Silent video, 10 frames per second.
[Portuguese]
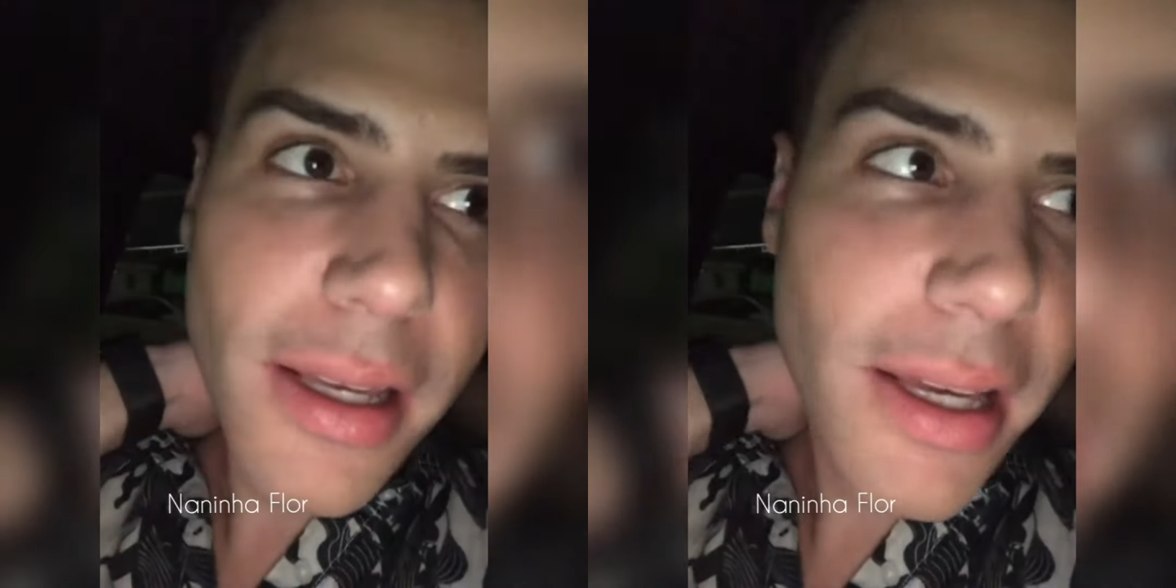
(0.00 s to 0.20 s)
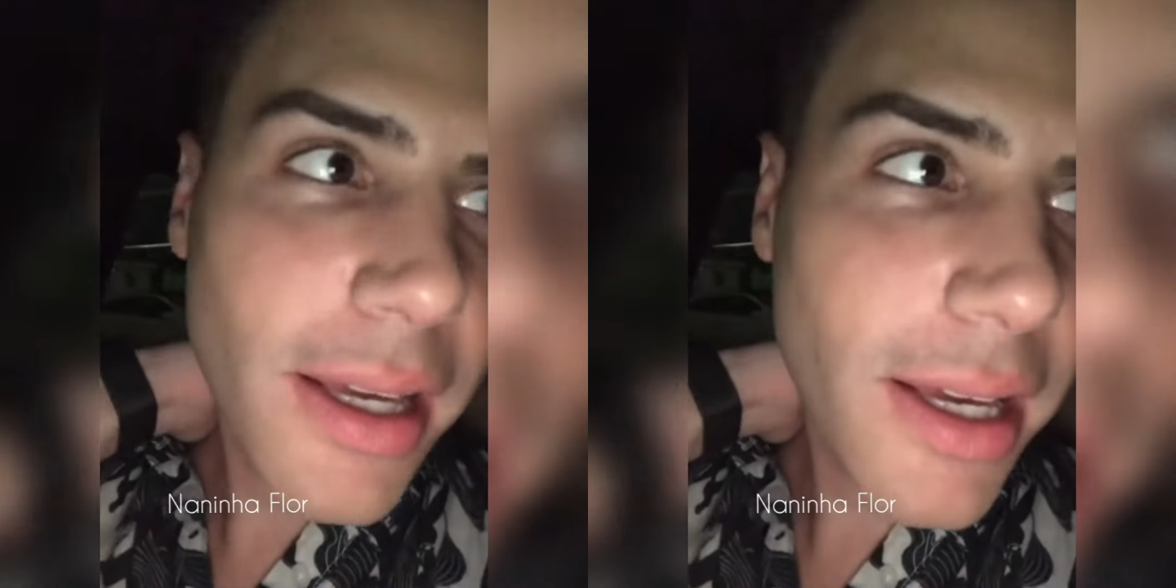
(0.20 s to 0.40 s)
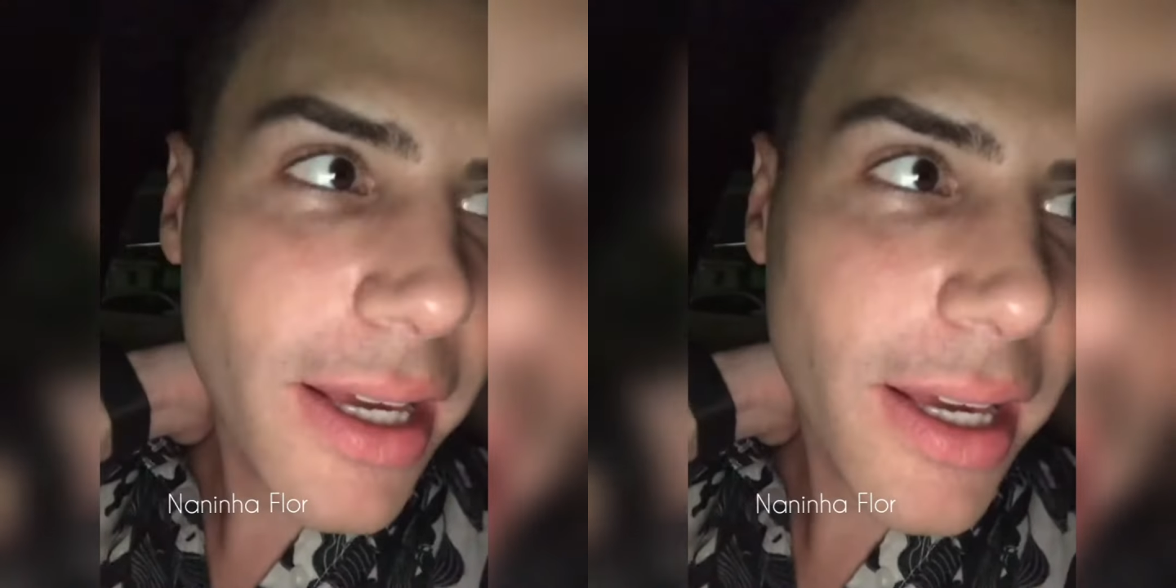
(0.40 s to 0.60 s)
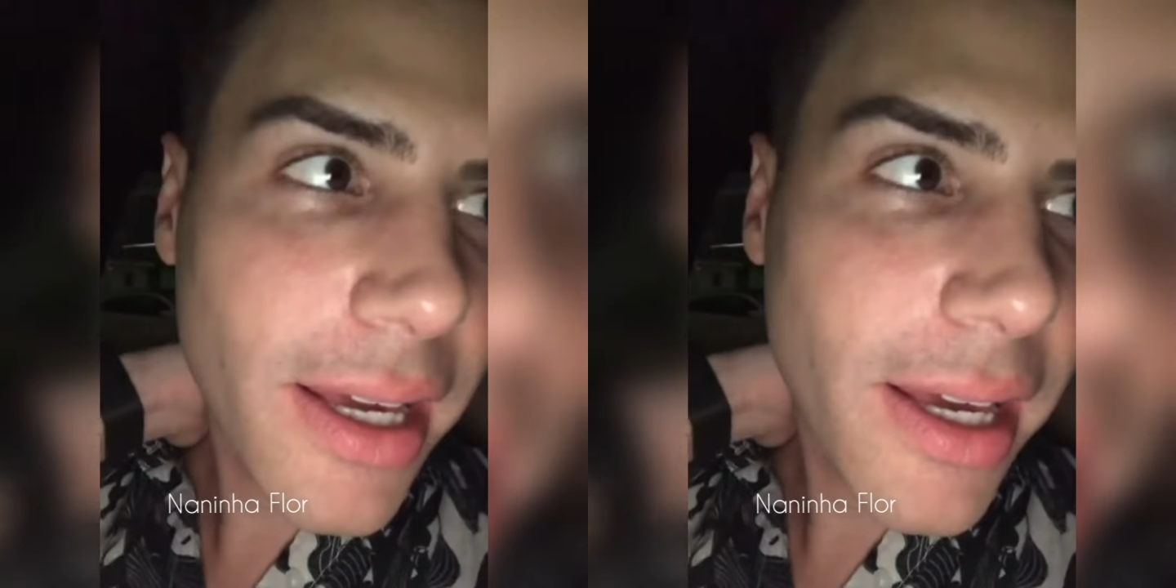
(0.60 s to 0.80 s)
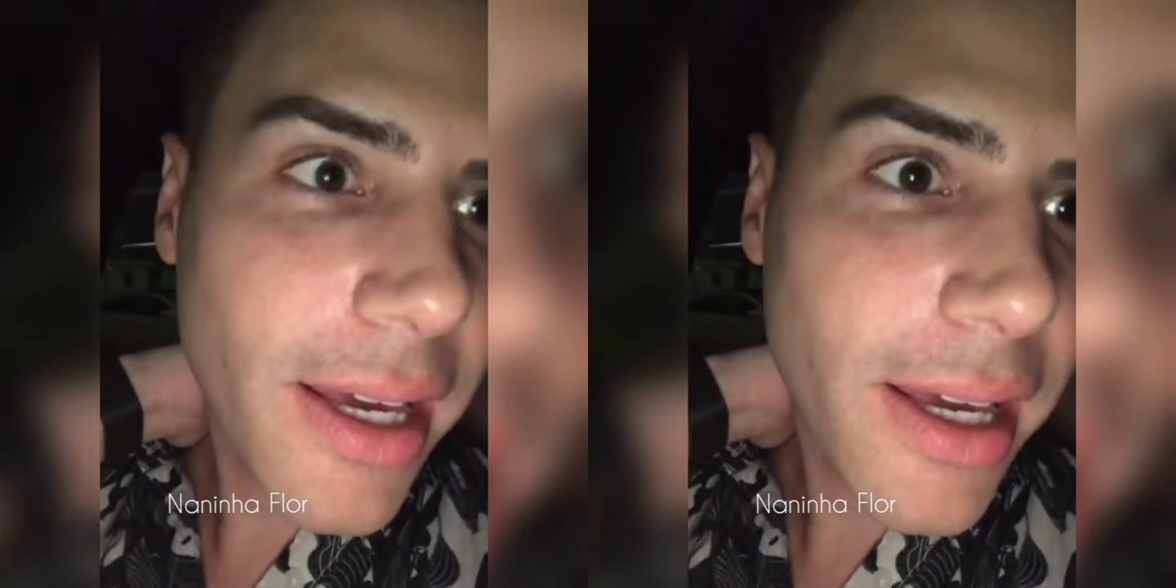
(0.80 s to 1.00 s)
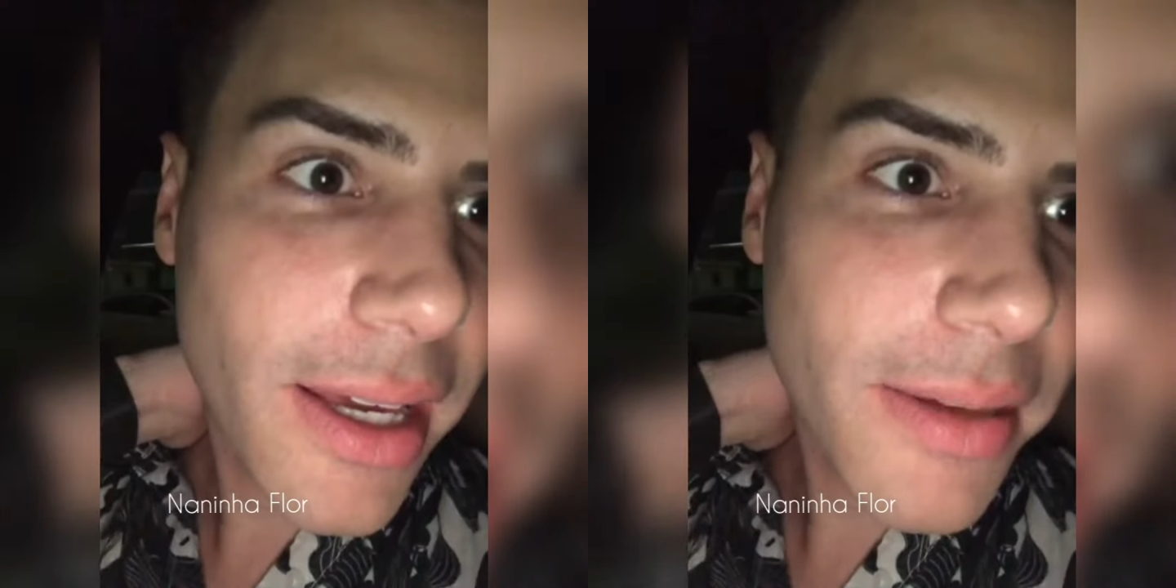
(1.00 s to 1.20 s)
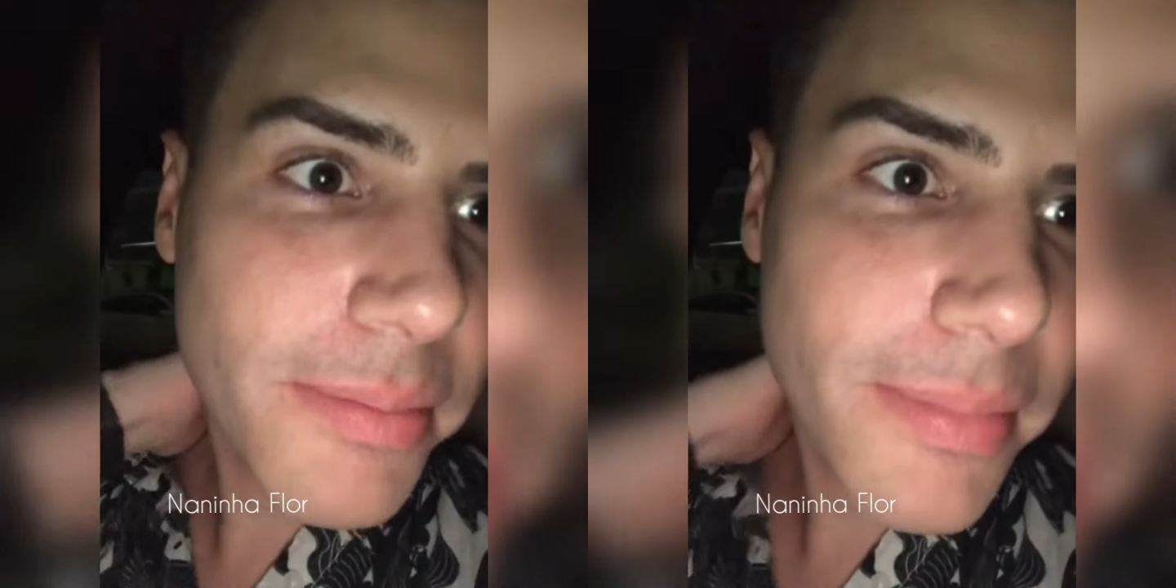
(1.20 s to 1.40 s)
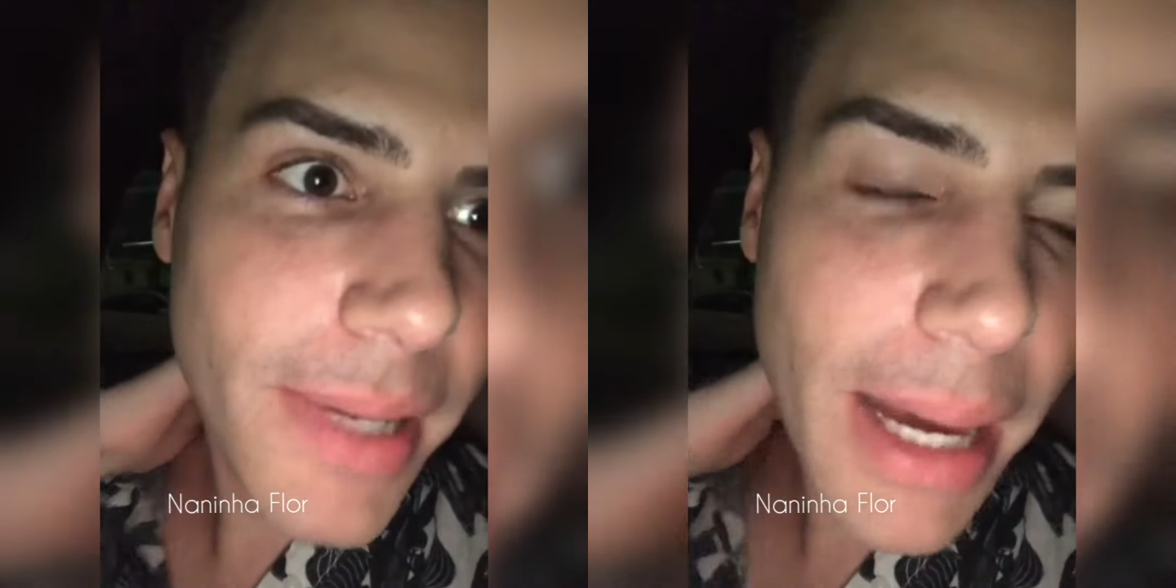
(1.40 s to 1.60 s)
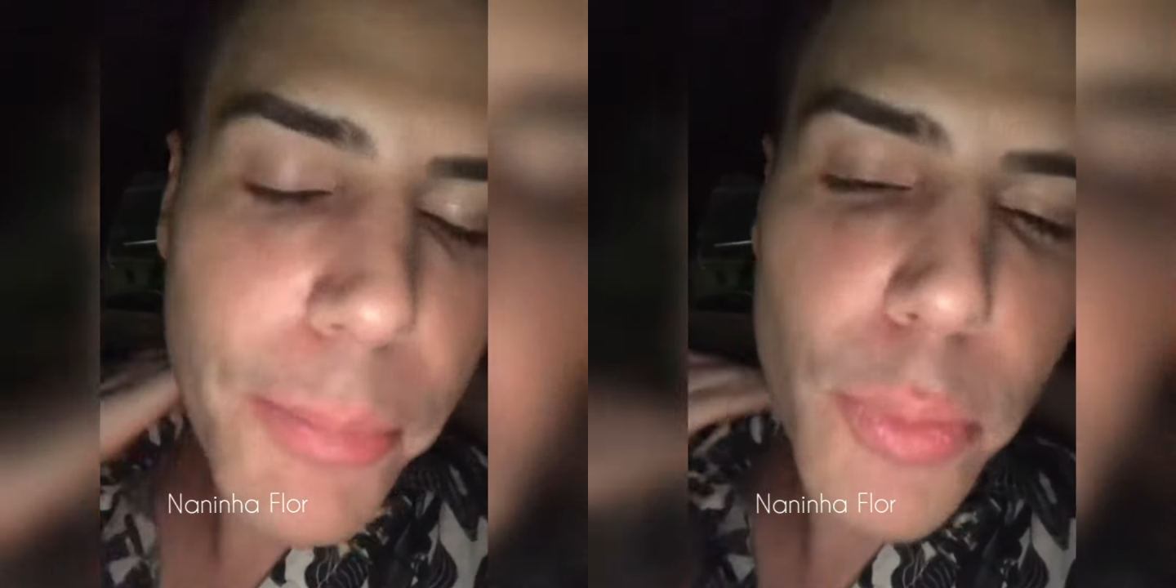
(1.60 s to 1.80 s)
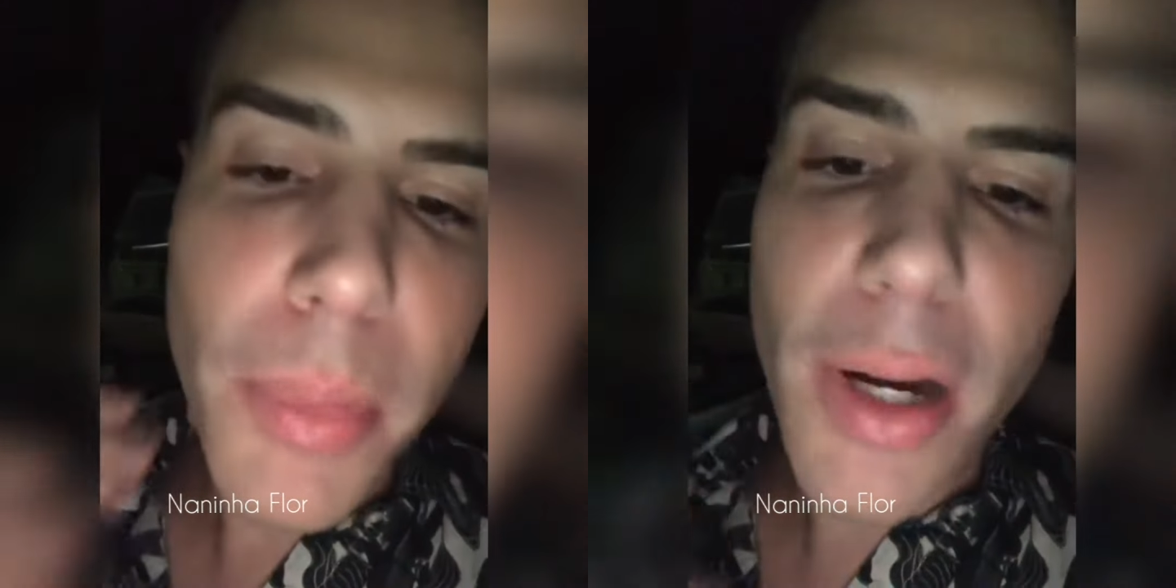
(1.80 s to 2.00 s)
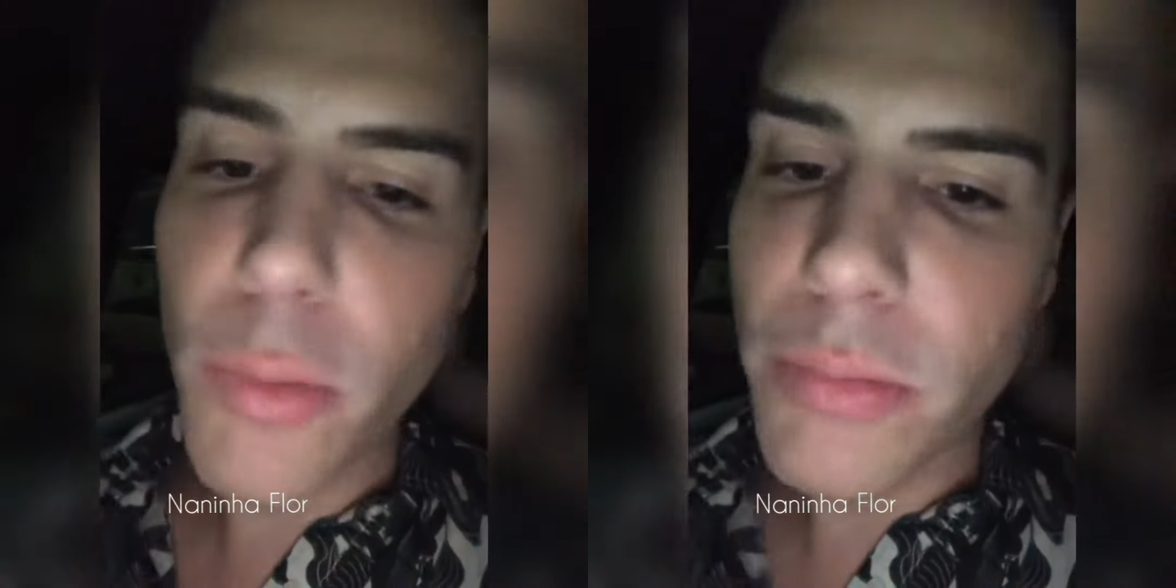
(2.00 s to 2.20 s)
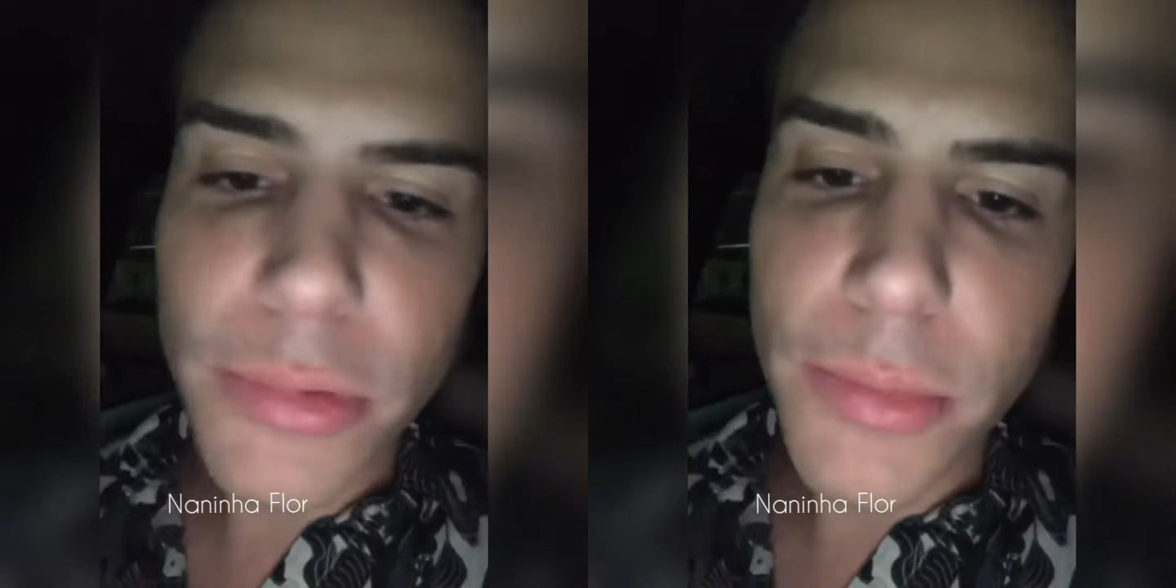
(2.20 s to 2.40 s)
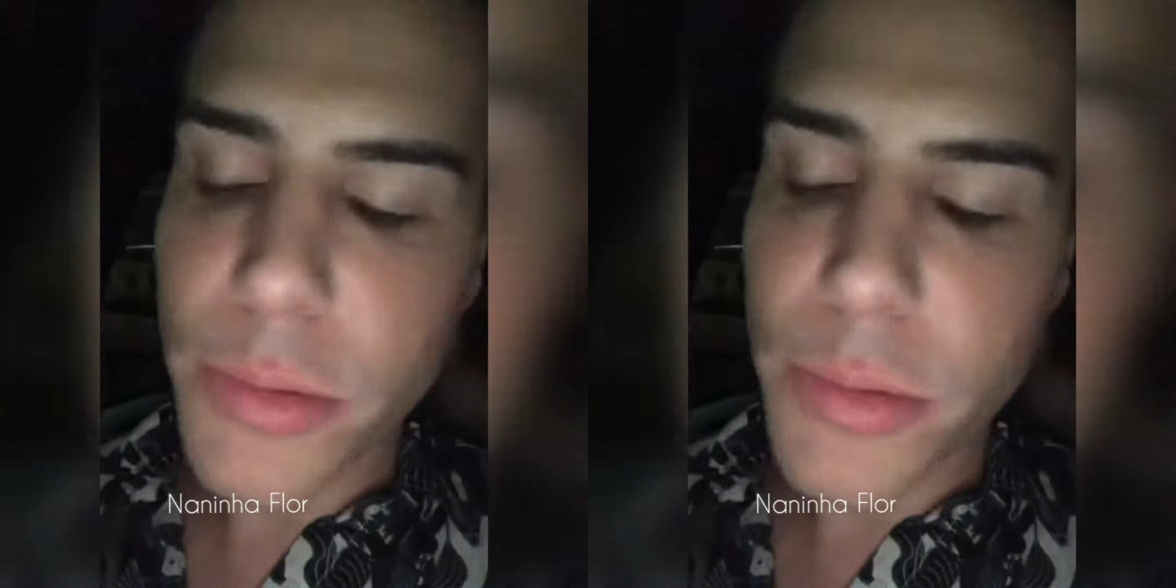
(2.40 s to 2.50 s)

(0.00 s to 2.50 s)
é, abro mão